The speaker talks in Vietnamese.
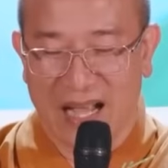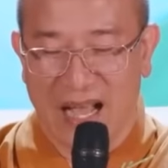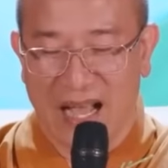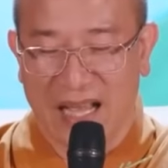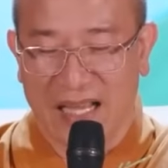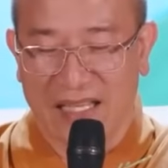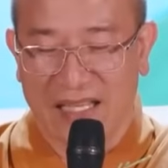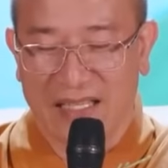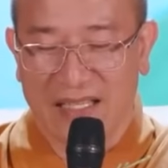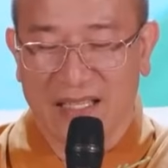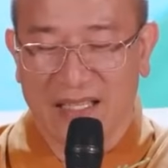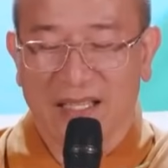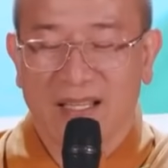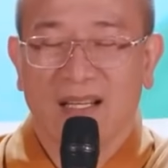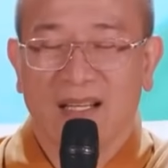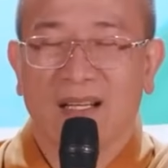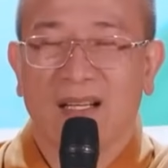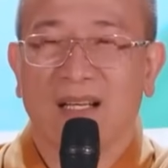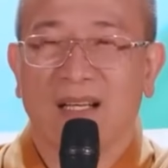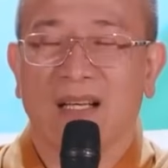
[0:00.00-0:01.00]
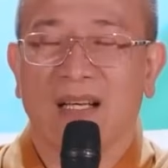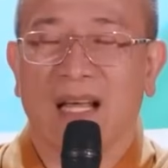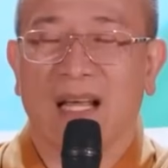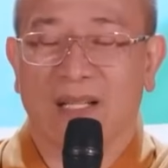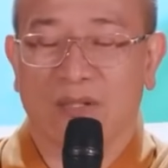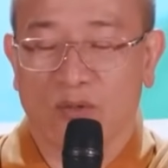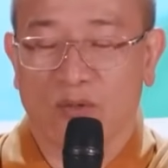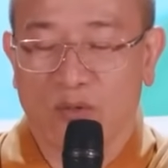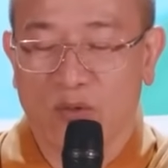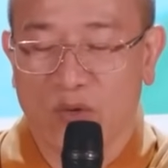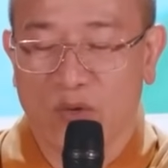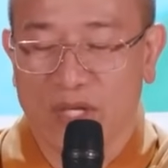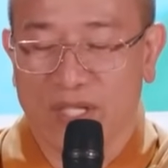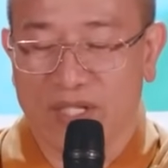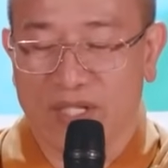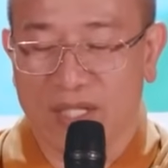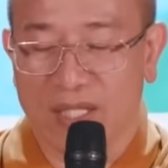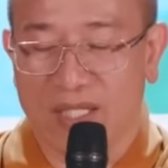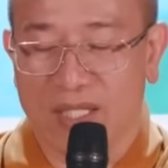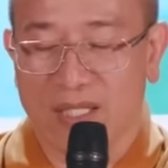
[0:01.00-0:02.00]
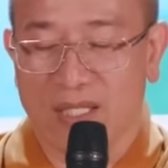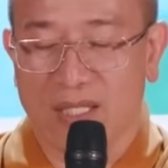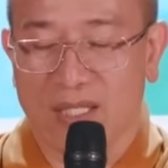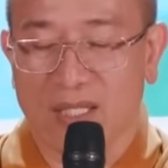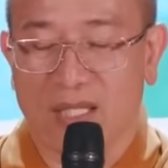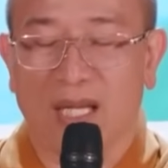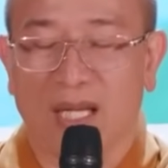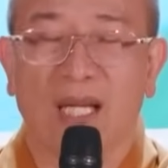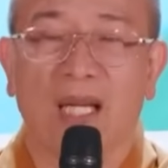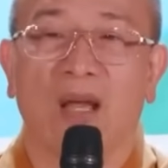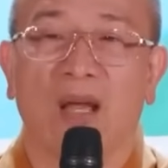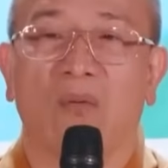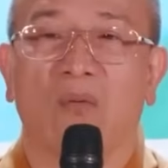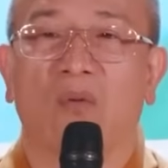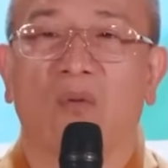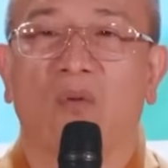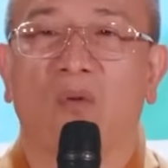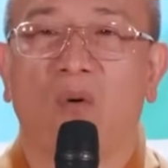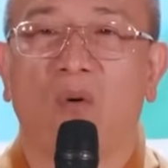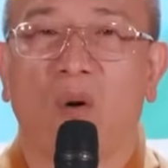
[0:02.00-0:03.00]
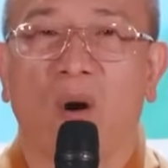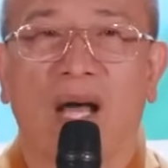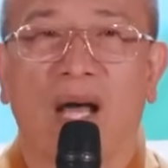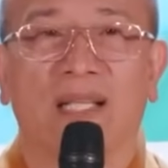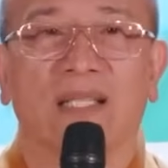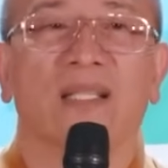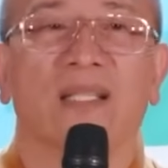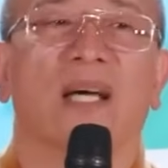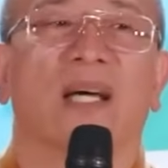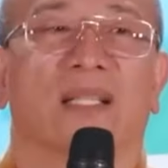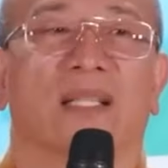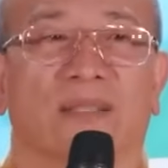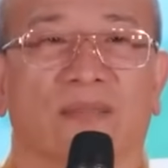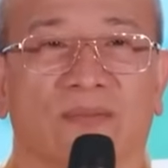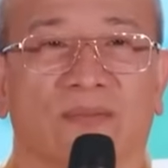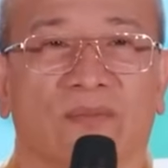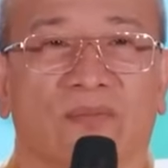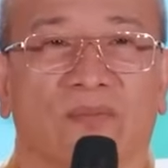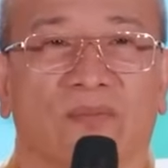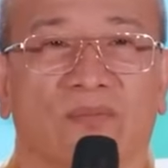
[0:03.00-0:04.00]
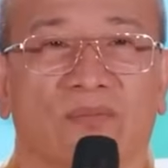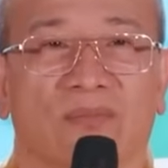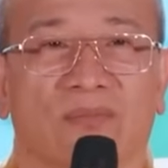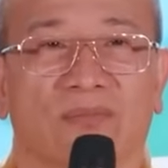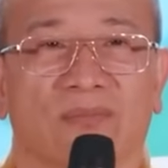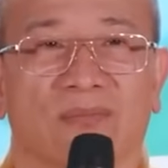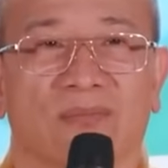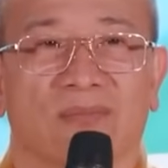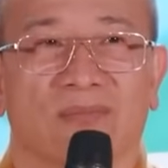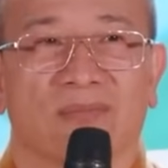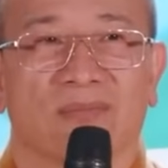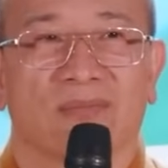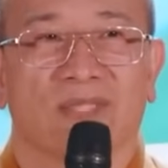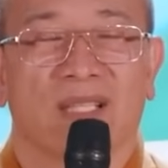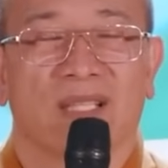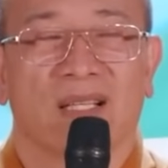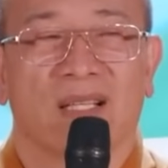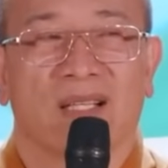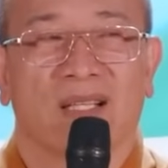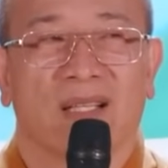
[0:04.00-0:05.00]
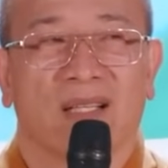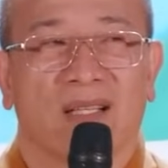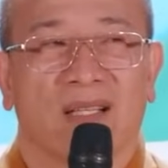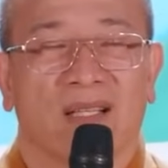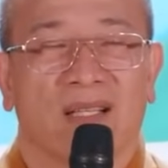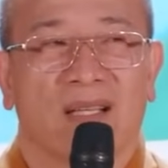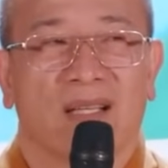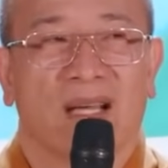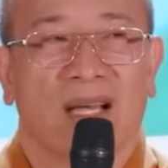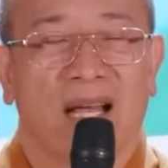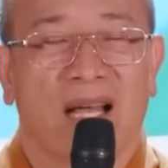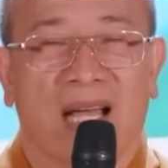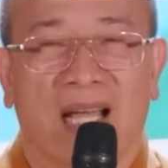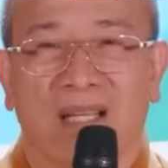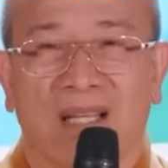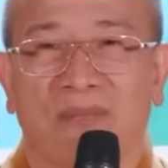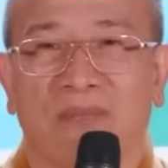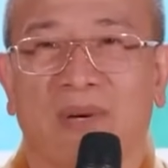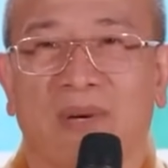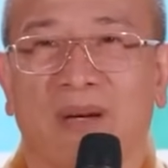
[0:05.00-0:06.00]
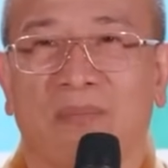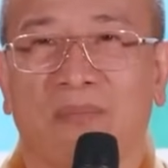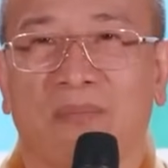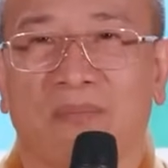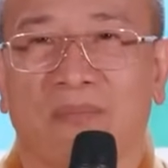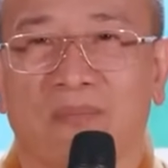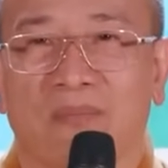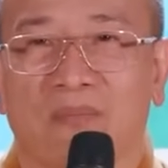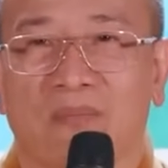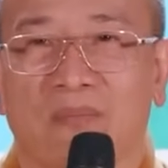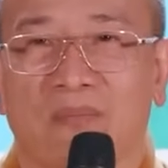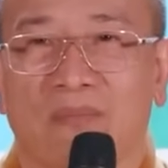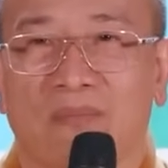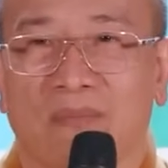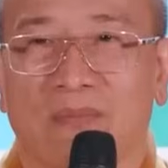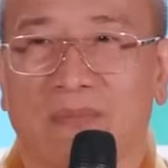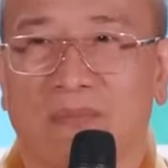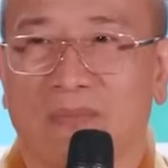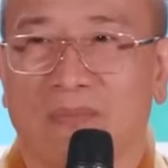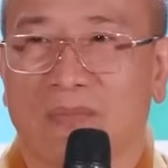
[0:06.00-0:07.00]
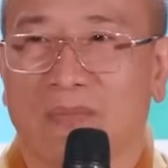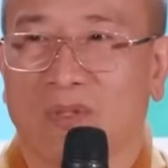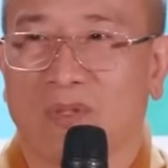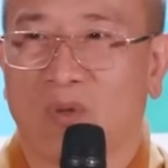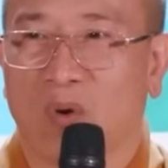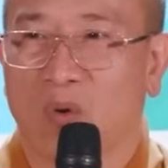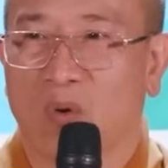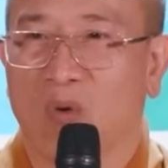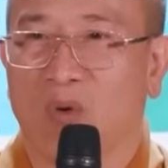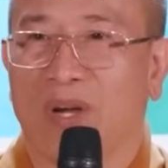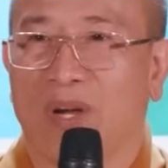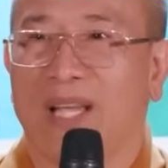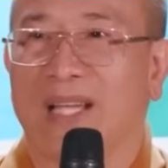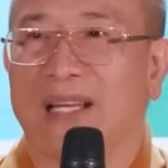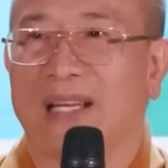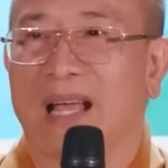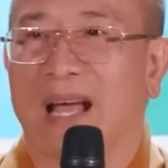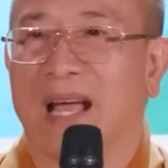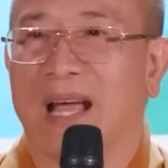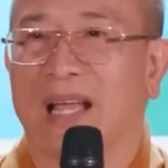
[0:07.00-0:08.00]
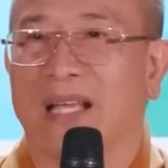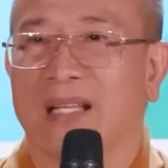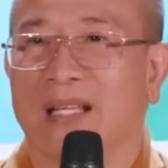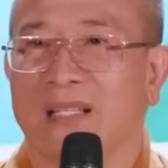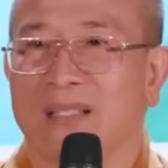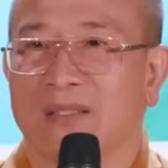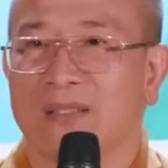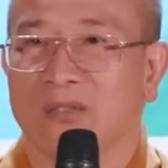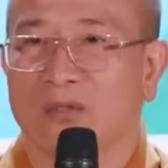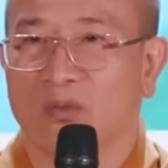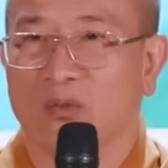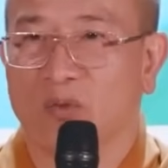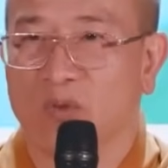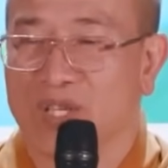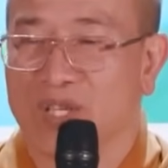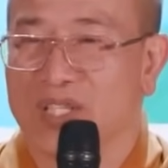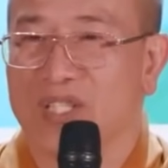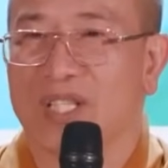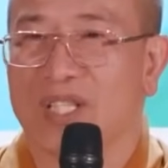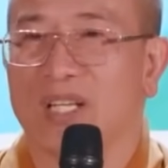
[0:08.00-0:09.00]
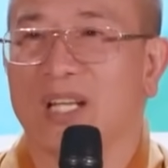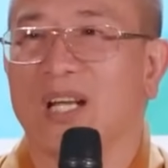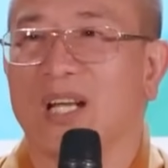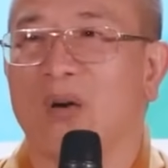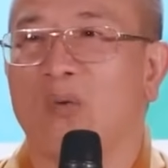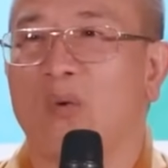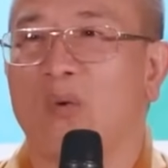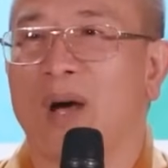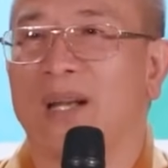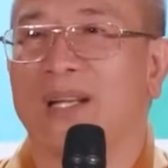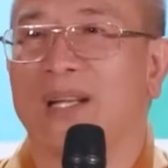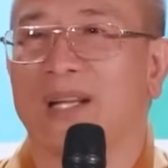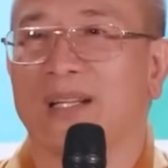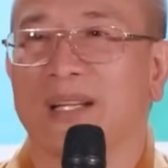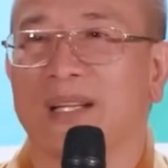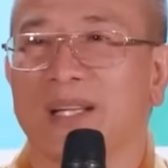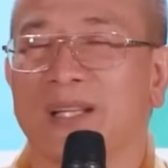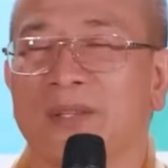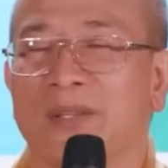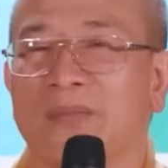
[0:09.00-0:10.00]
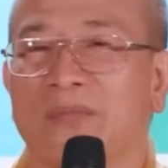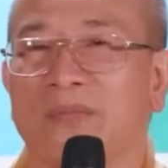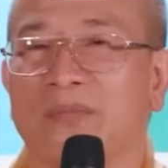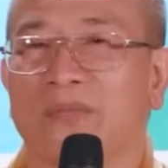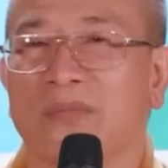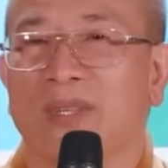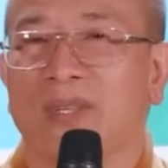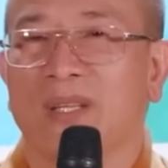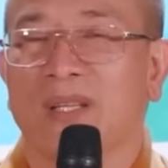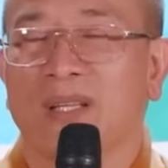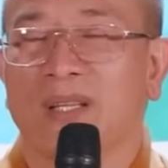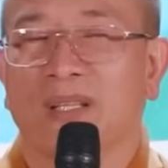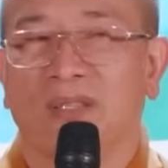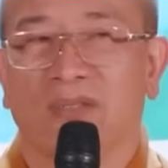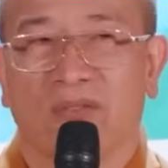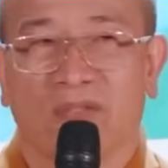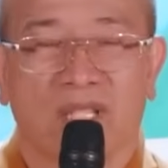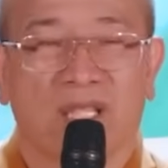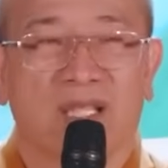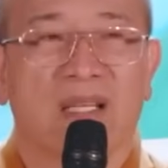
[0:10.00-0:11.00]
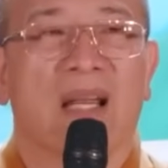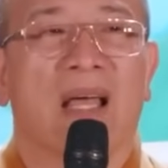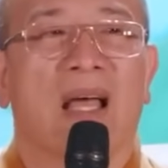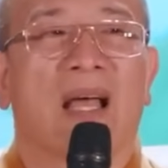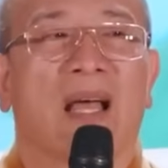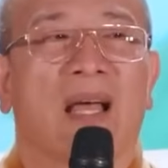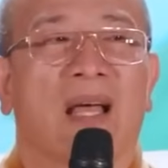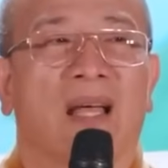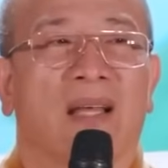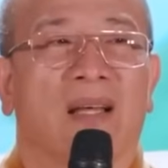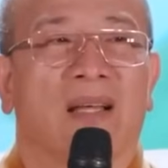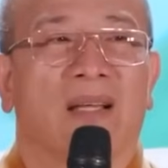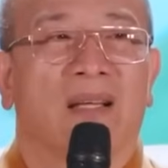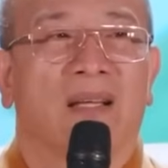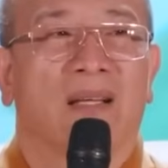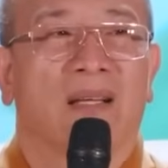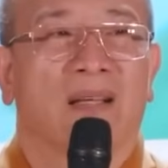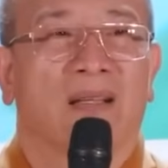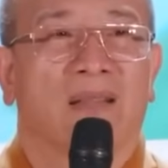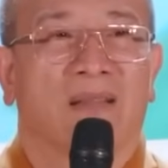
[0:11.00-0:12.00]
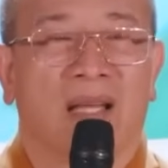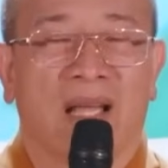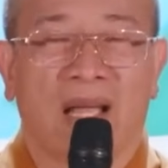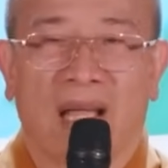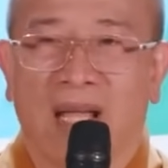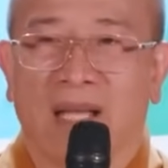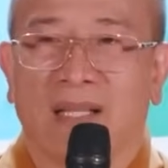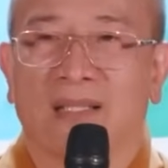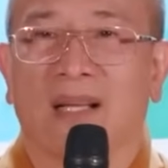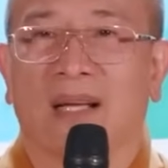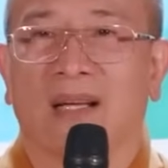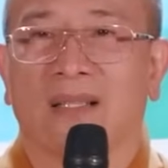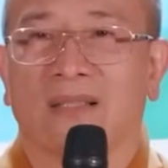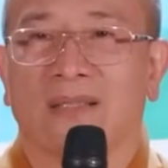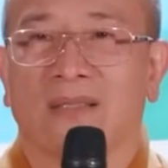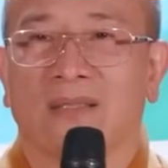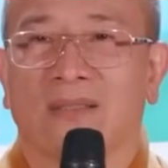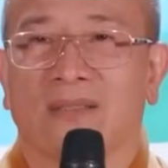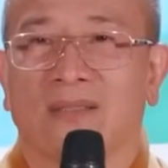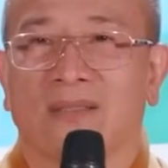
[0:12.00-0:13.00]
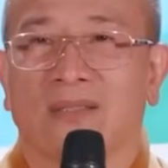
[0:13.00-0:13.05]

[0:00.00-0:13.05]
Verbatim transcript: hai là nuôi dưỡng cái lòng oán hận. Nhà, ai mà thù ghét ai, nuôi dưỡng cái lòng oán hận đấy. Nhất là thề rằng